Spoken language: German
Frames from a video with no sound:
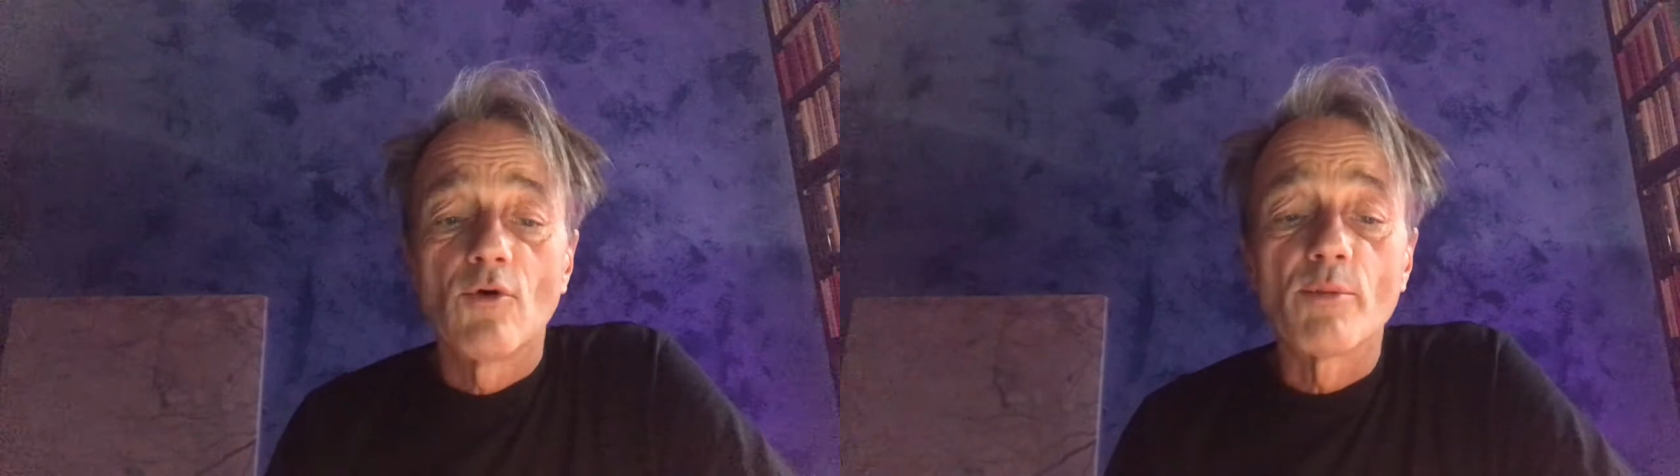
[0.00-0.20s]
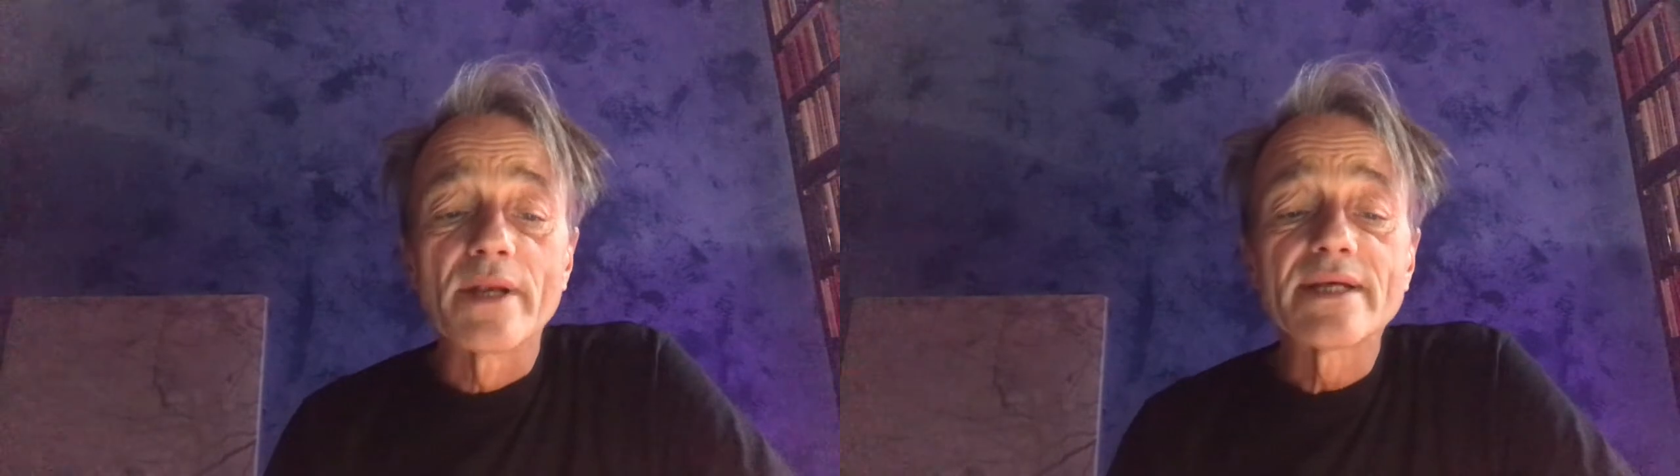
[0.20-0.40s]

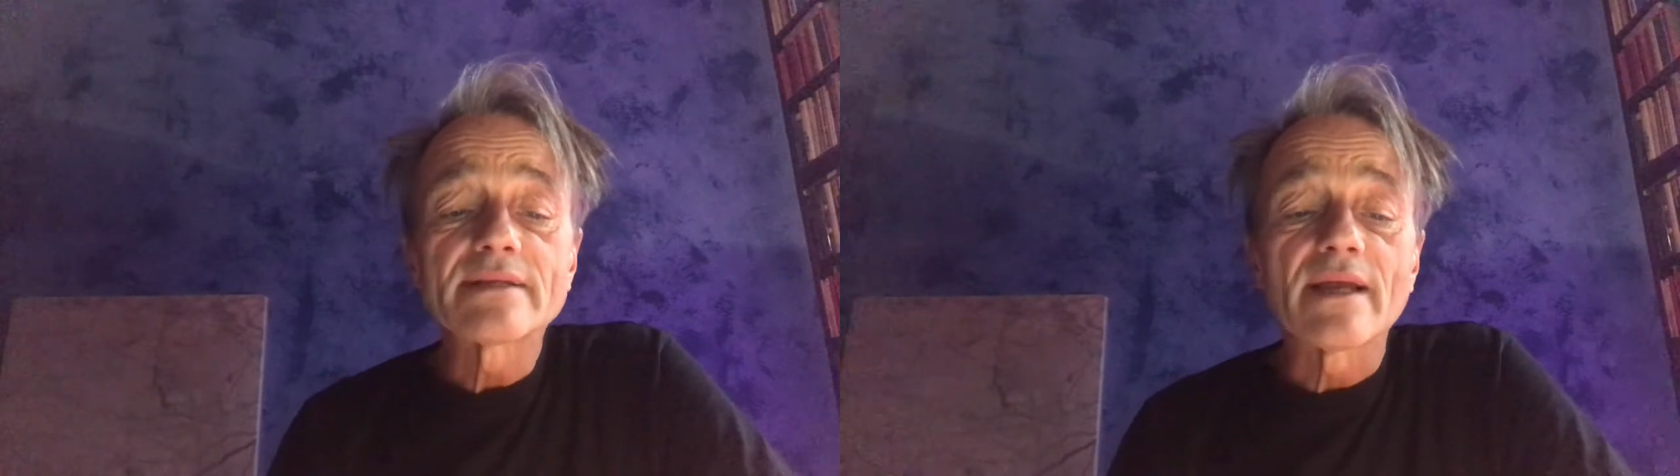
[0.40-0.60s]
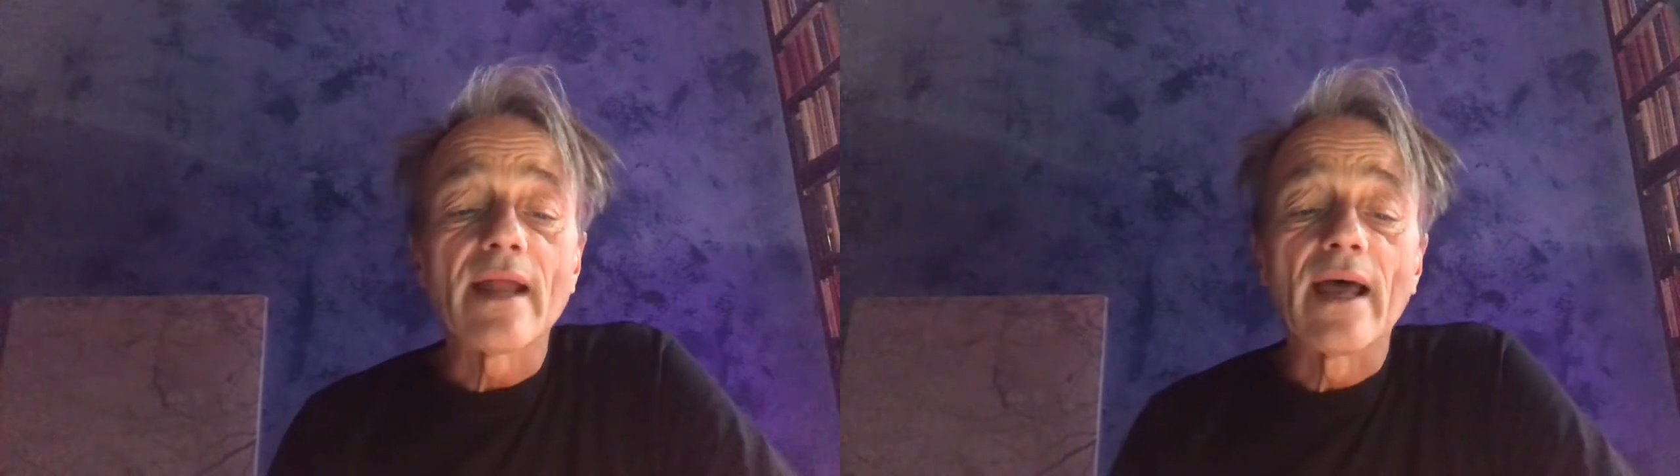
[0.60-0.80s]
ob er nicht
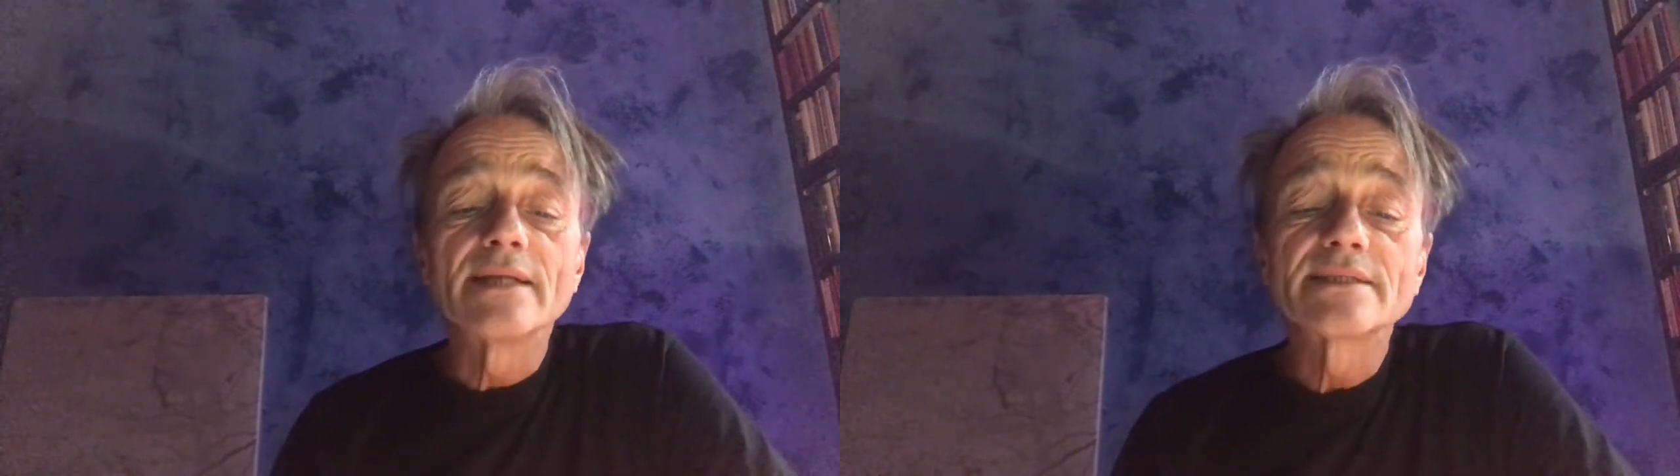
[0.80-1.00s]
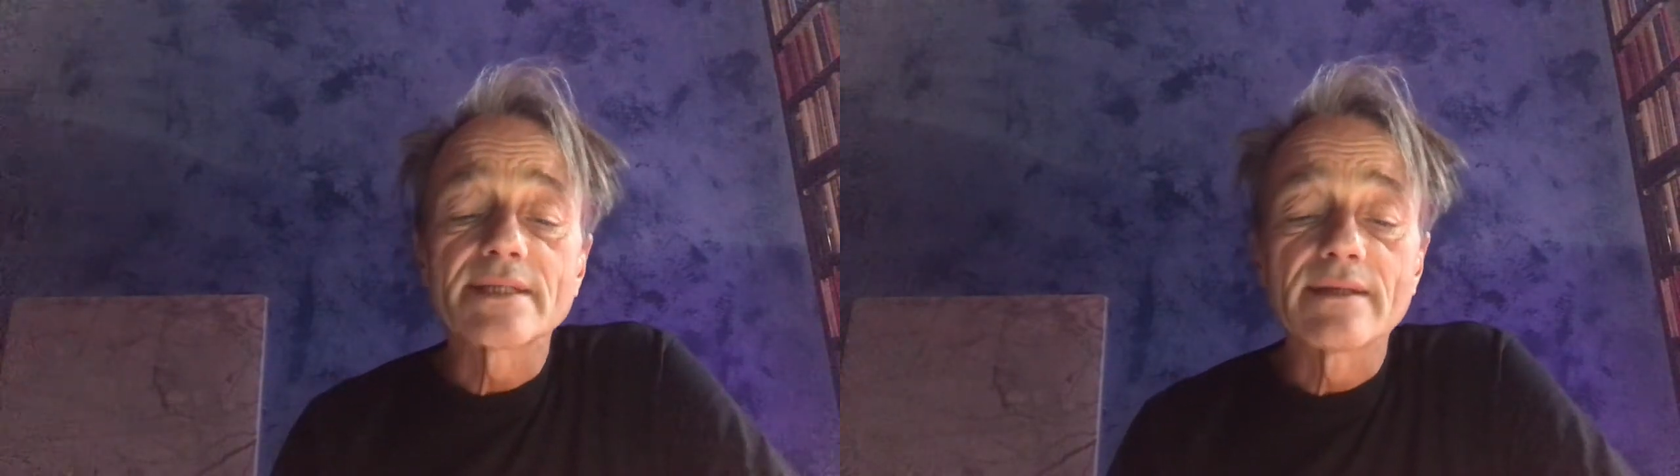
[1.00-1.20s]
ein
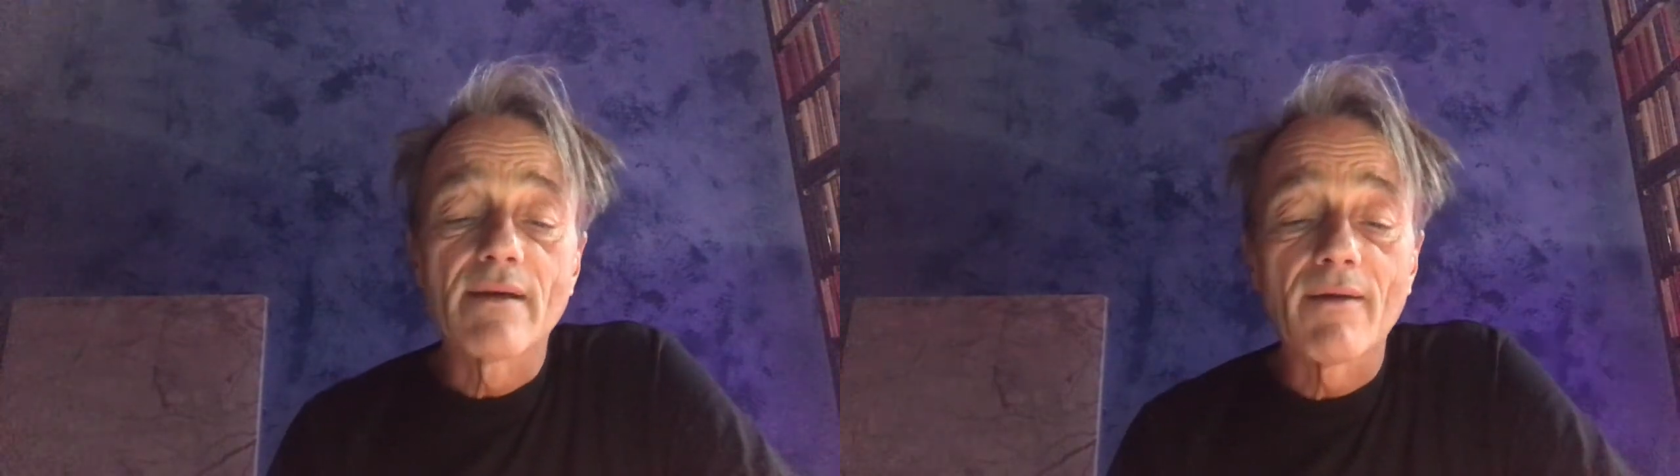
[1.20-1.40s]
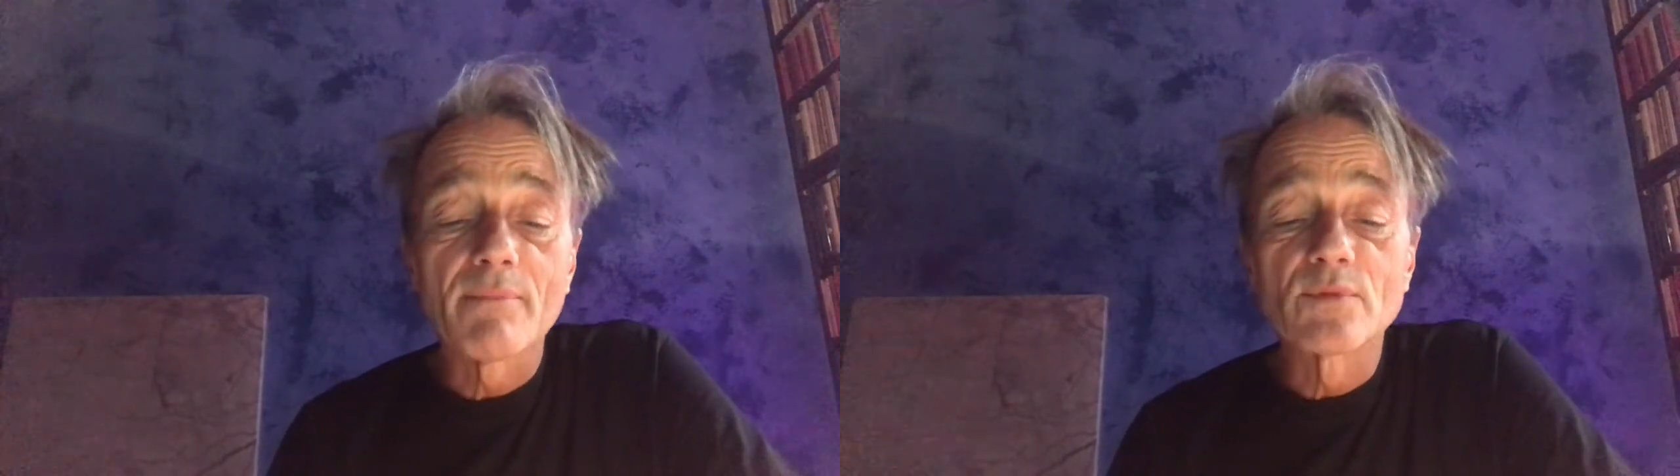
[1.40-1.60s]
Einsehen
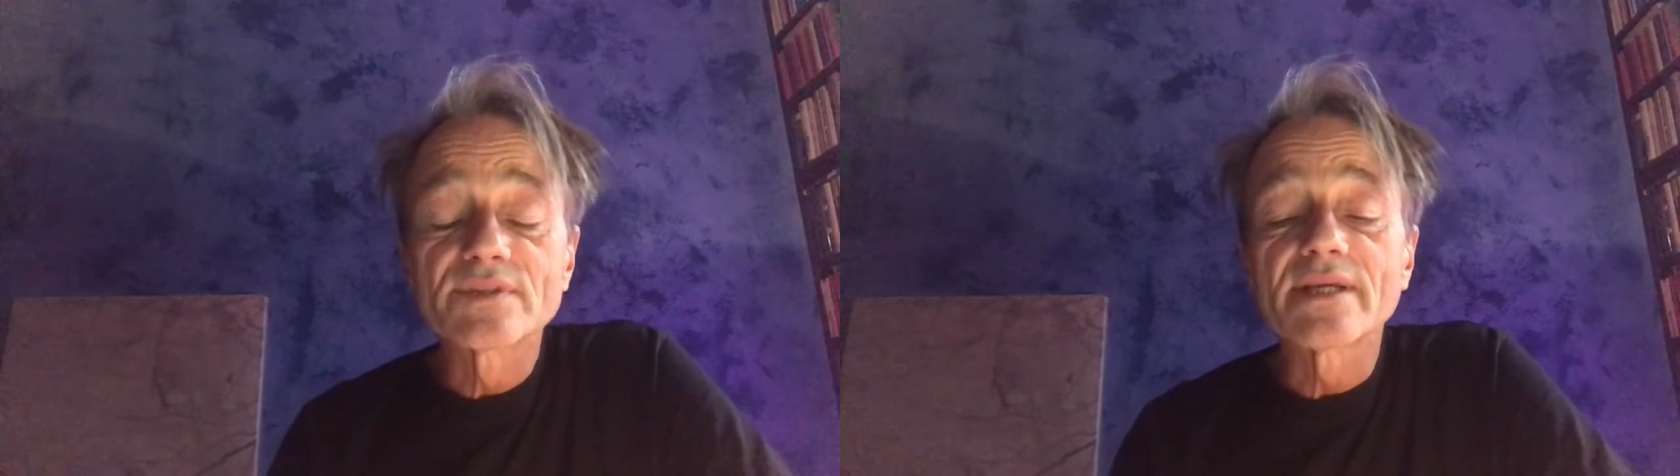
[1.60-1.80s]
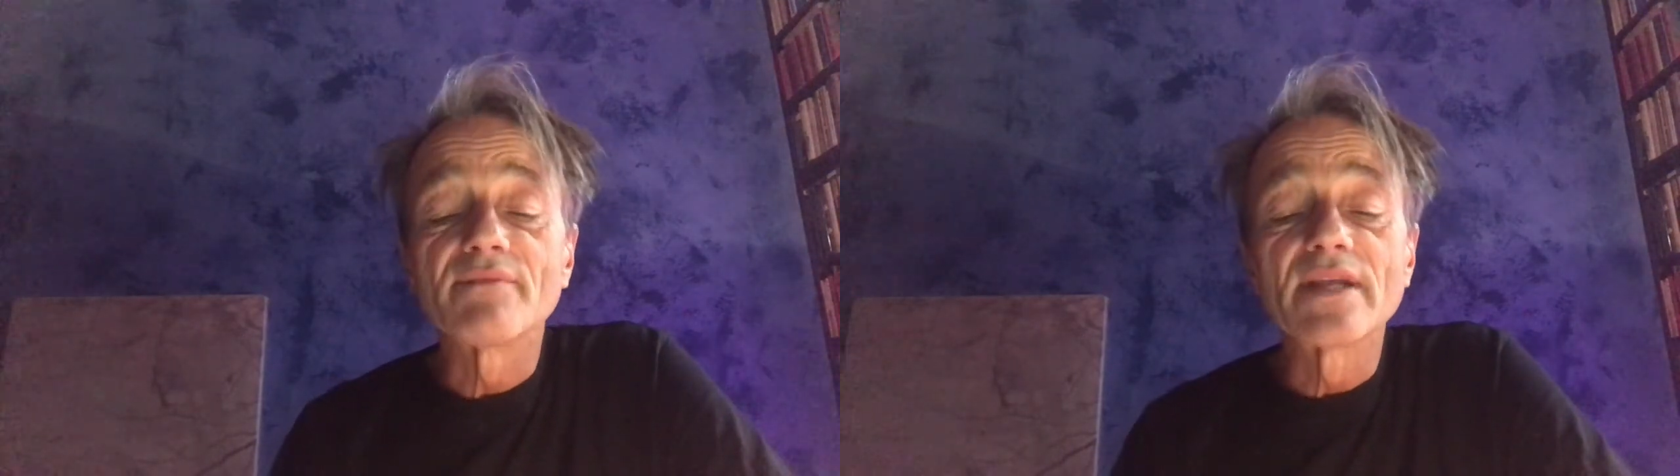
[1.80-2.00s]
haben und
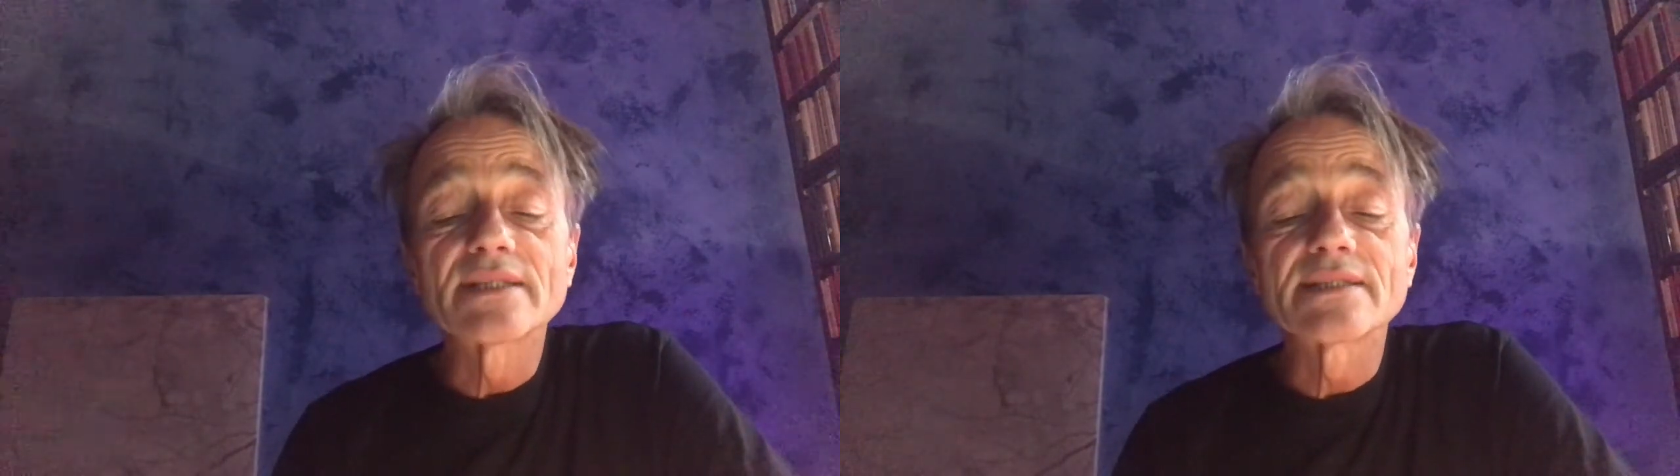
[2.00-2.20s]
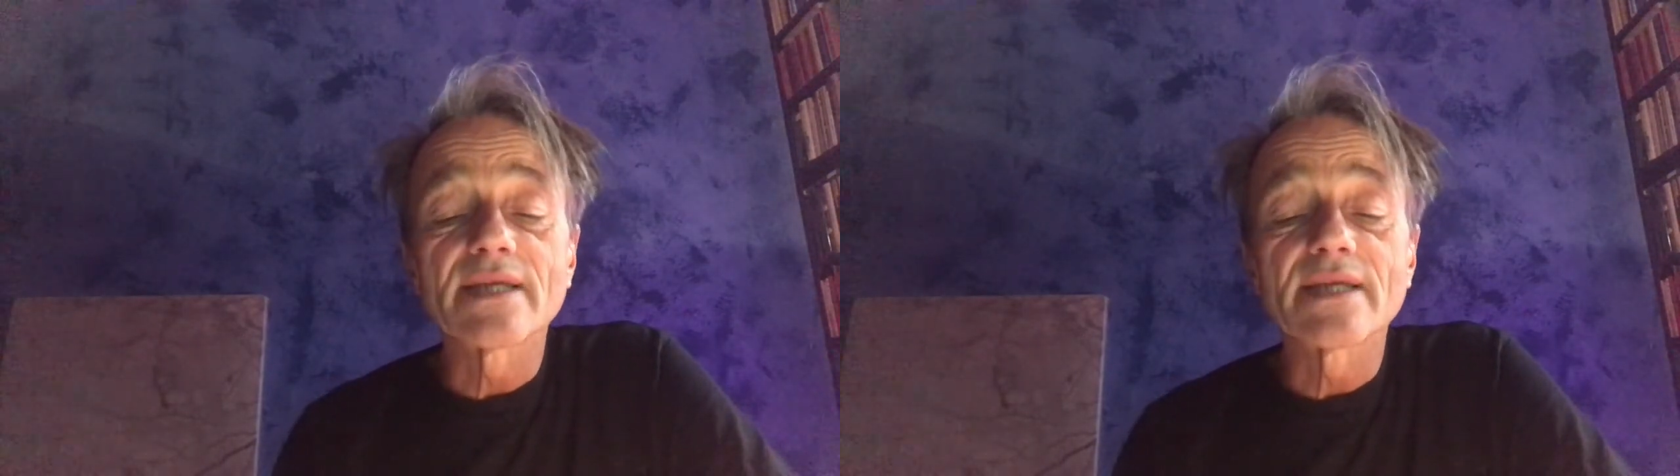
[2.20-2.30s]
sich wenigstens